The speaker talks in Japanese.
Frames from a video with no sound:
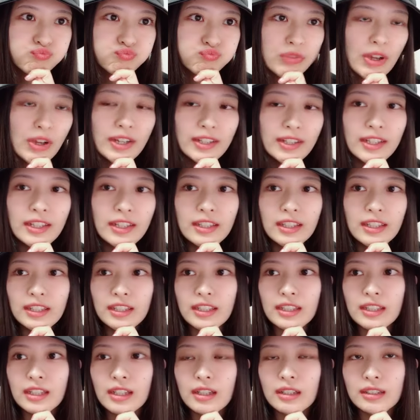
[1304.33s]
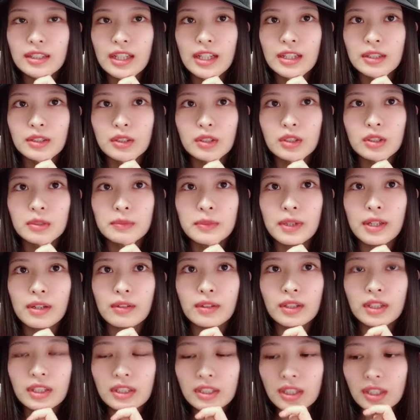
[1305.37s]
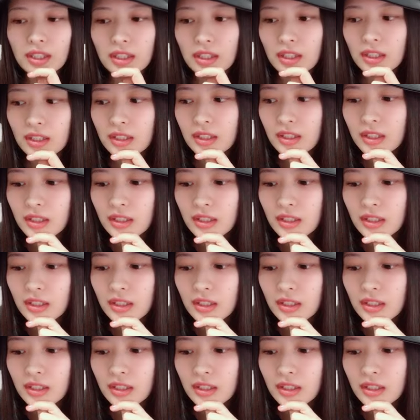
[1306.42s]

あれなんだっけな、タイトル名わかんないや、